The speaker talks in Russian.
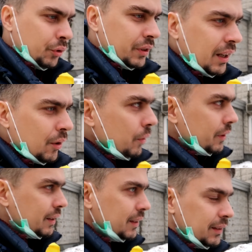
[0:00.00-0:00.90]
Что-то
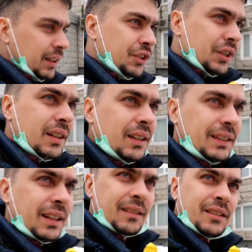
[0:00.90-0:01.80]
какое-то начало
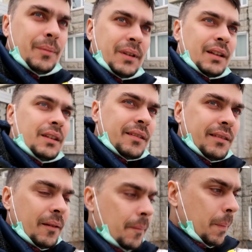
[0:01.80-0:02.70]
так себе,
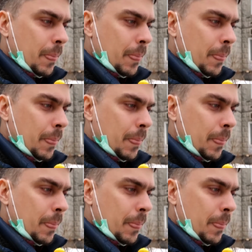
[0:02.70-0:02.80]
конечно,